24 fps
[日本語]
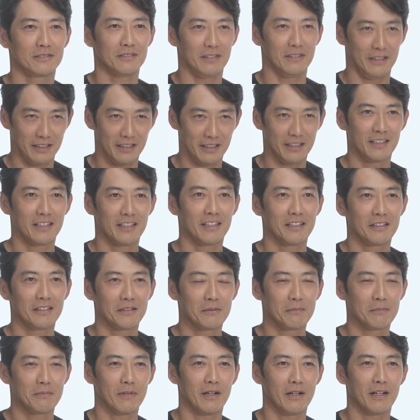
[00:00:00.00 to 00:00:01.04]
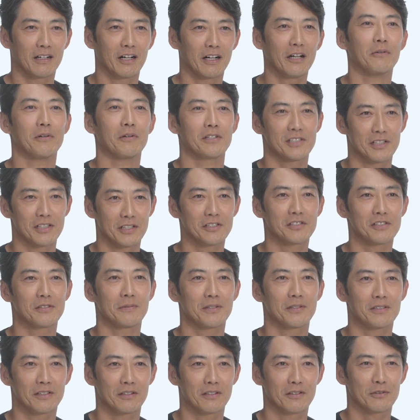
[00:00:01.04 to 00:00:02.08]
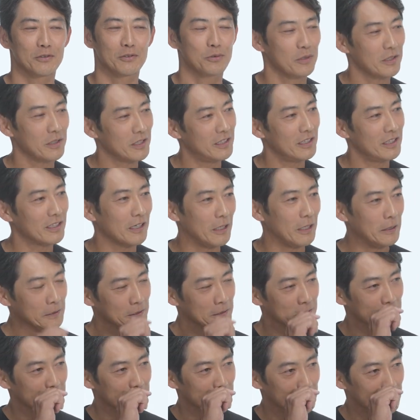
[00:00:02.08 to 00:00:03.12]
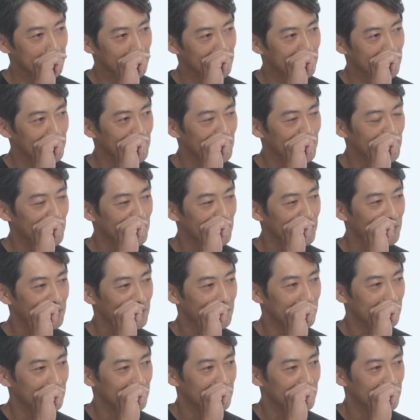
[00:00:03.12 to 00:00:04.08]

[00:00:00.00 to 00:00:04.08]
で、まあ、会話したりしてますけどそれがなんかその